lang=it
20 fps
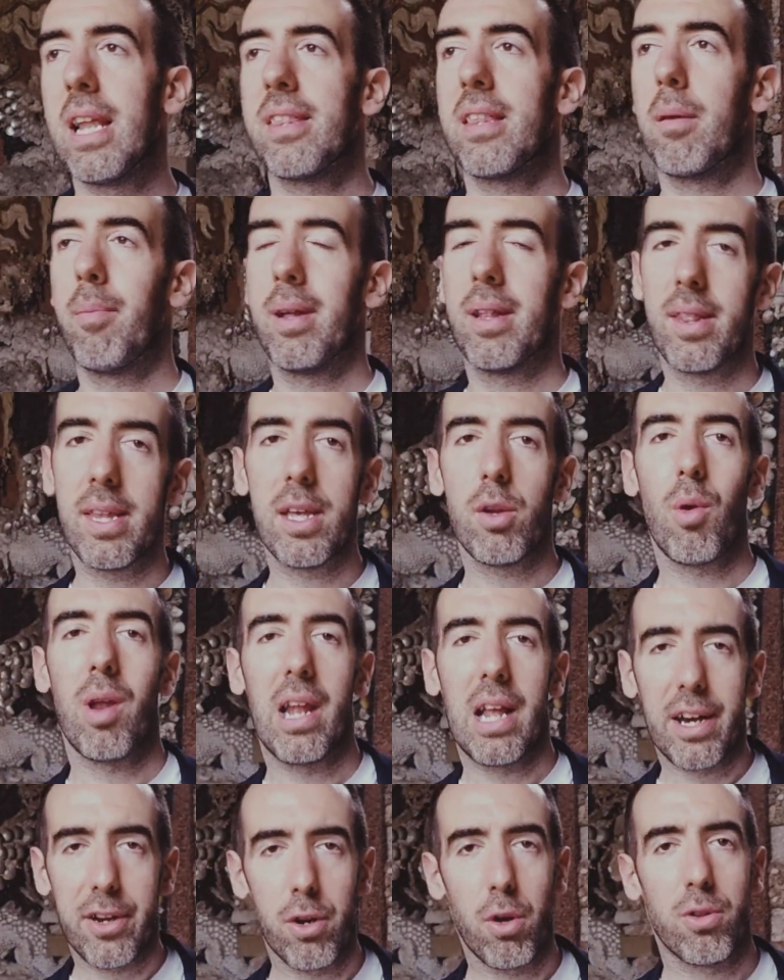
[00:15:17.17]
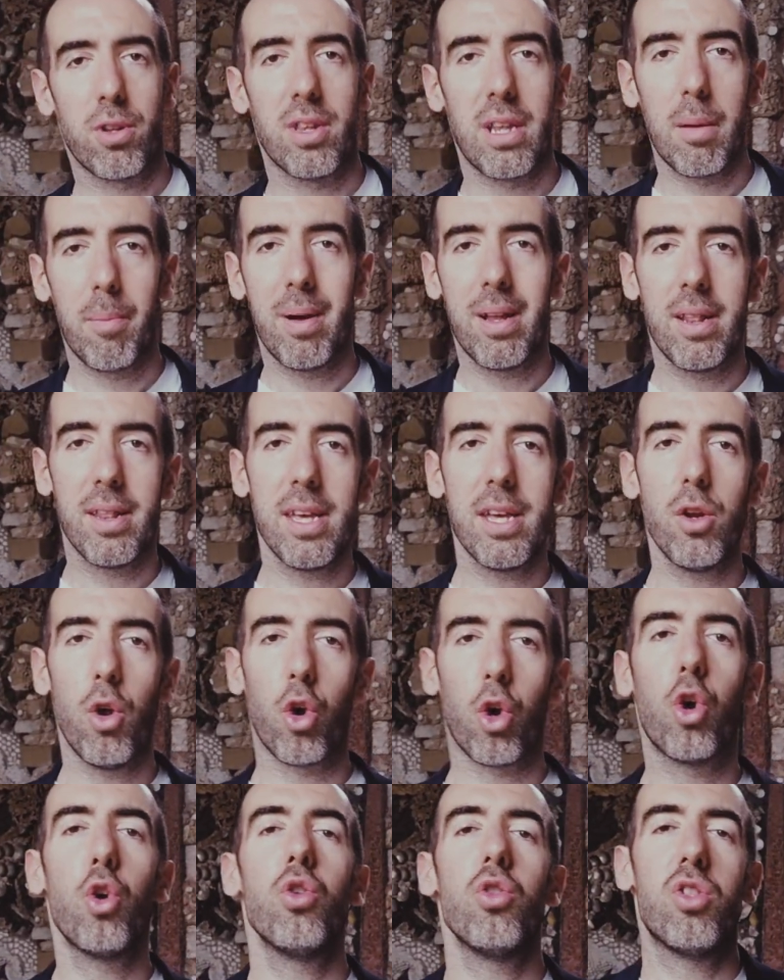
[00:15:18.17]
del Bandino e la grotta del Bandino,
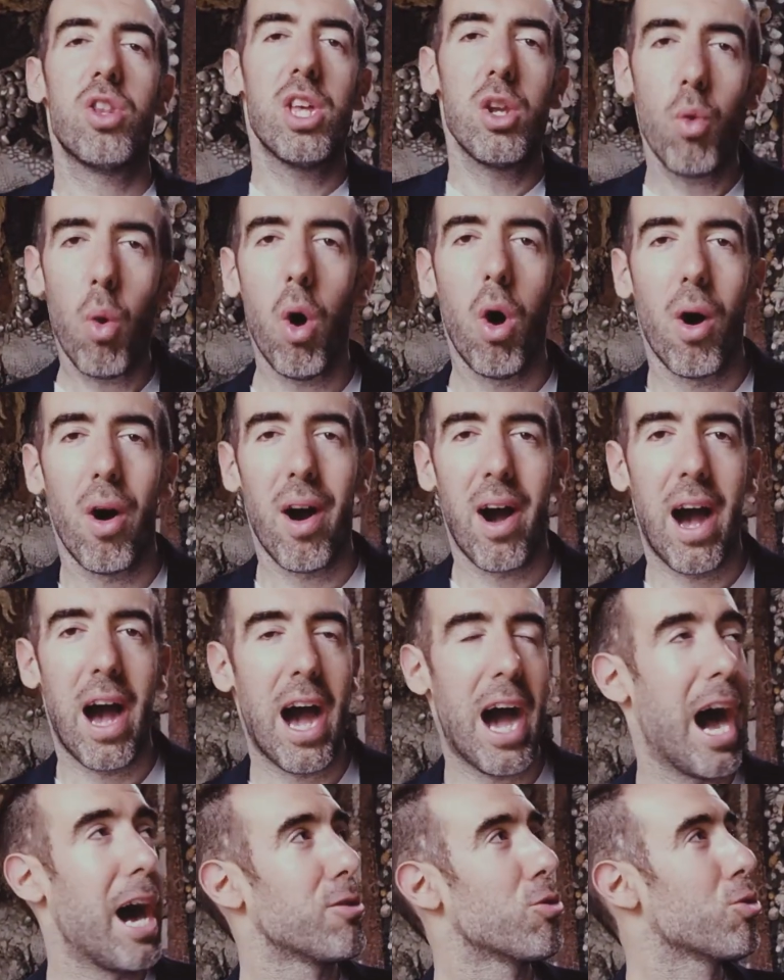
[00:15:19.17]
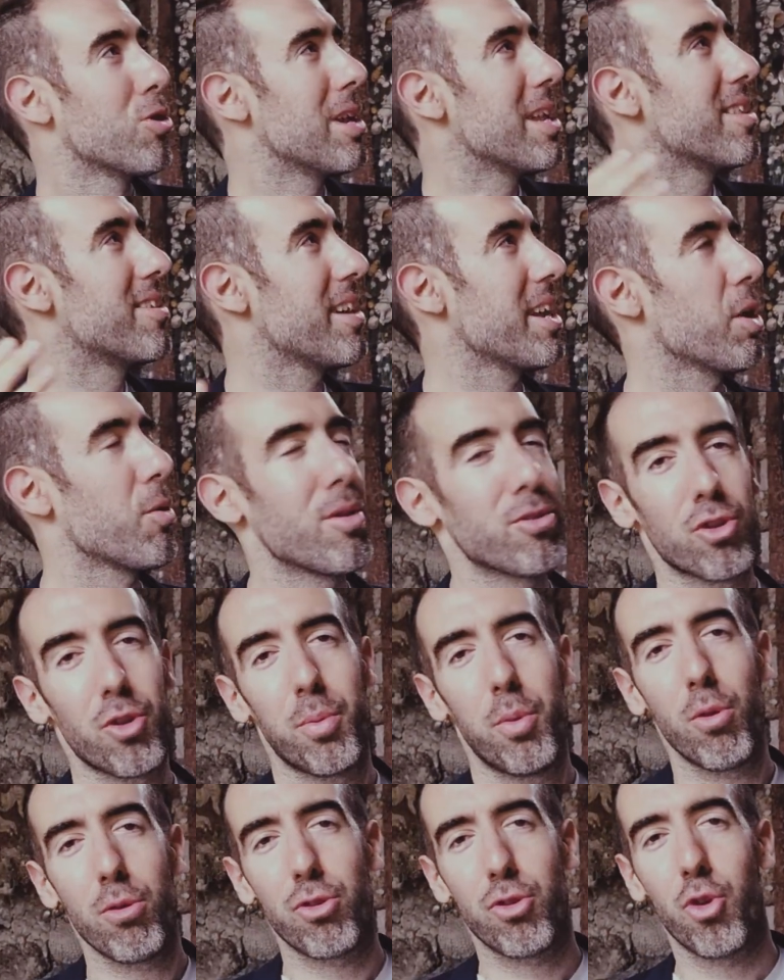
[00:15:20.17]
continuò ad utilizzare questo
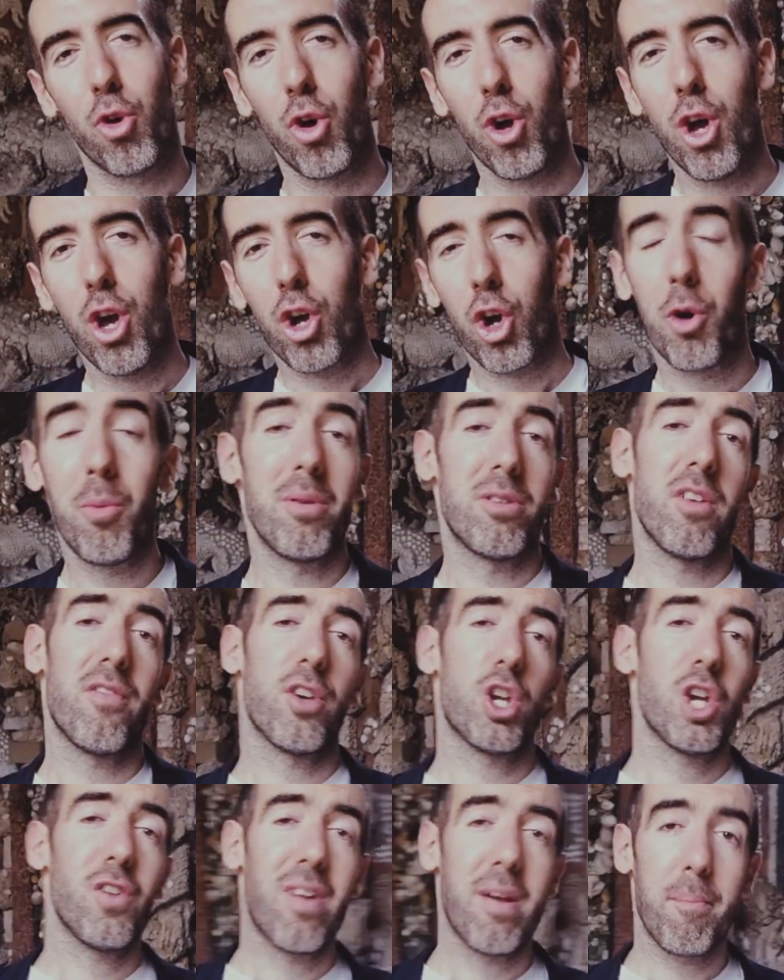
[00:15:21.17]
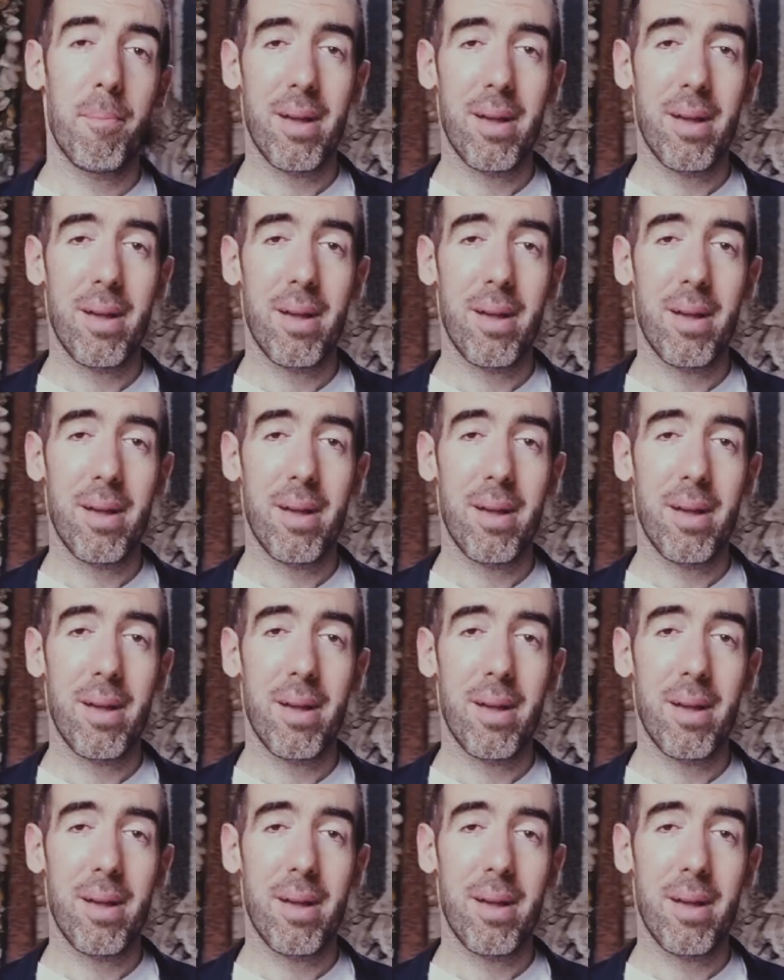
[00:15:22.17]
posto come si faceva in